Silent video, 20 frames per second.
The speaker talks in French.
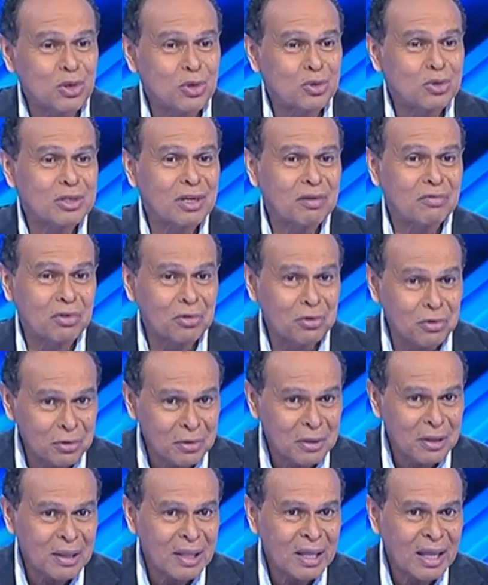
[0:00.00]
nous avons eu,
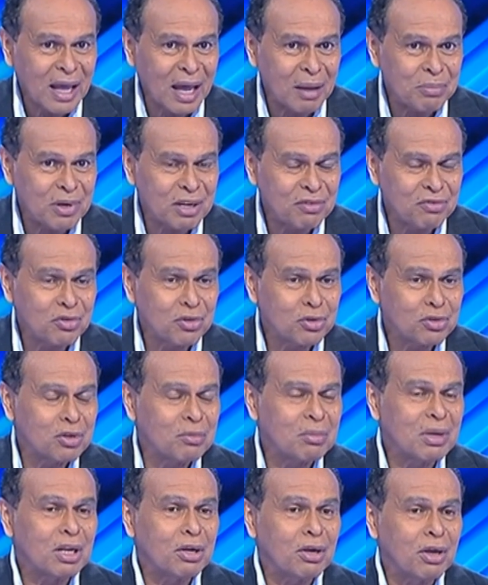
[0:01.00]
rappelez-vous, en
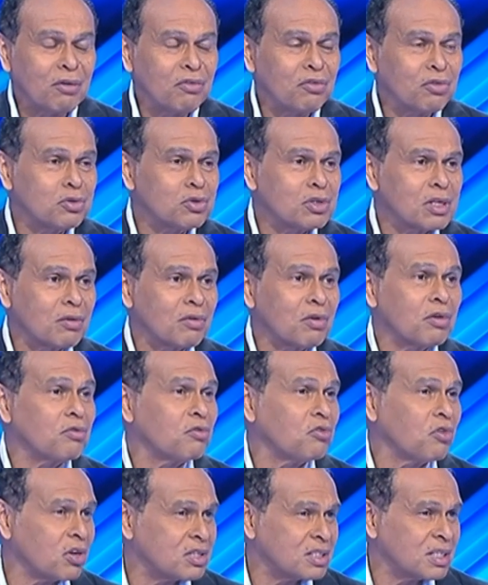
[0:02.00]
2009, nous avons
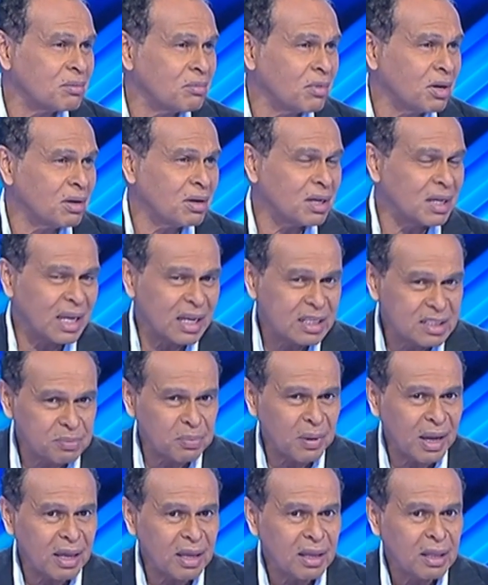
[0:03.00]
forcément et
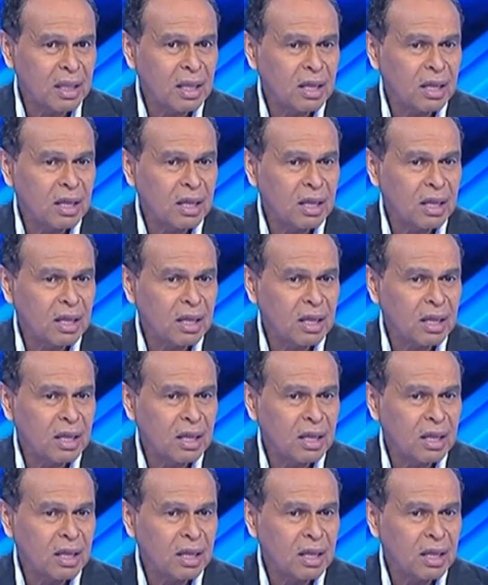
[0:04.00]
exprès